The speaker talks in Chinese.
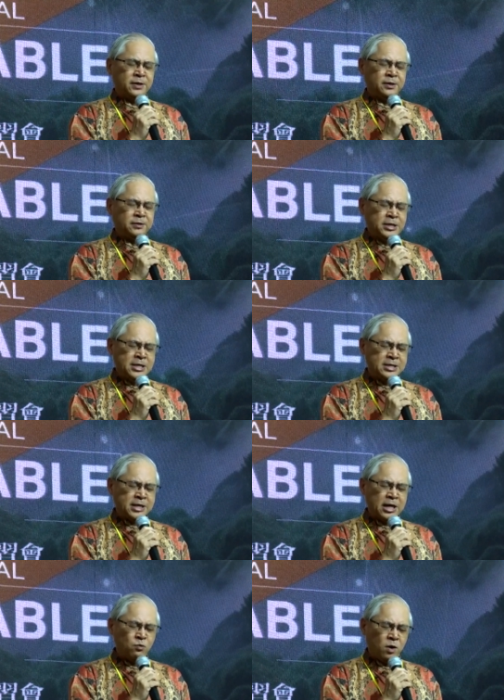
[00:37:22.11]
你
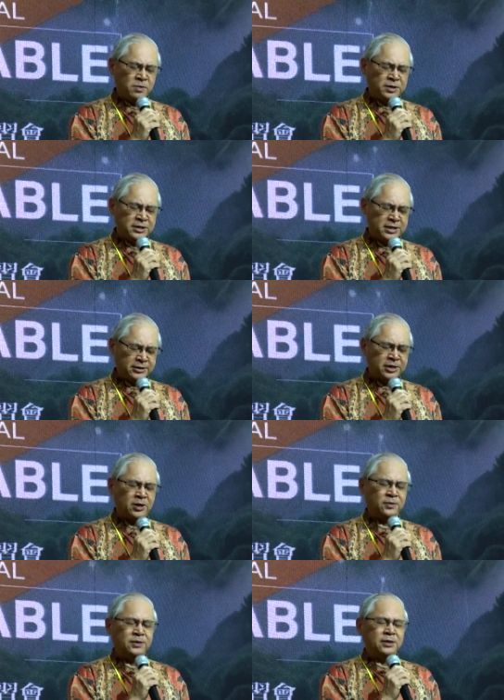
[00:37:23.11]
给我们的引导，
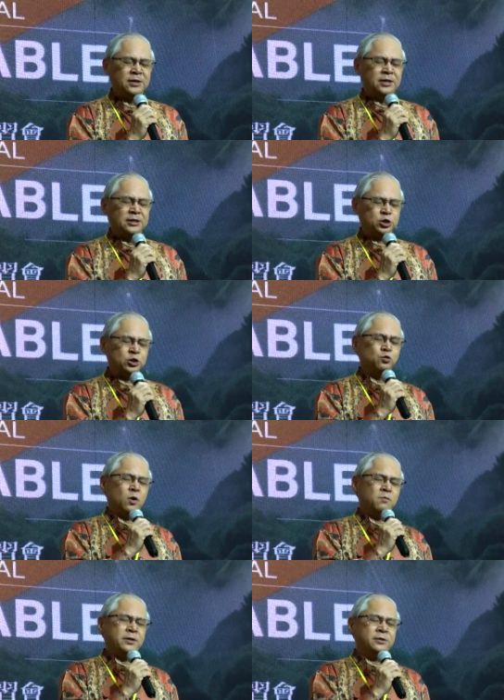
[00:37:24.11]
使我
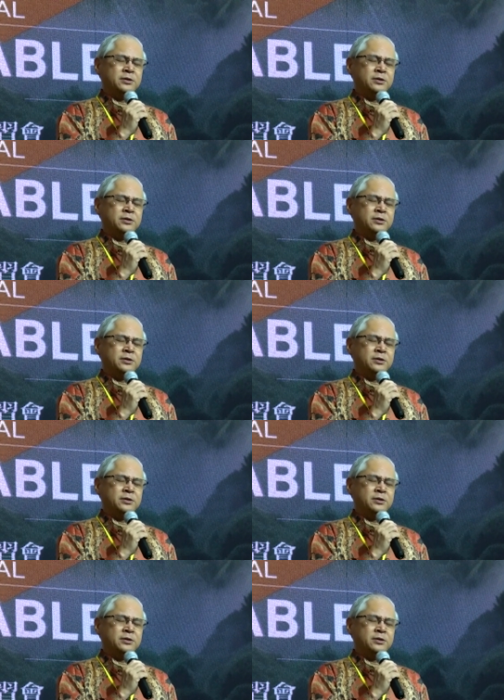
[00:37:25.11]
们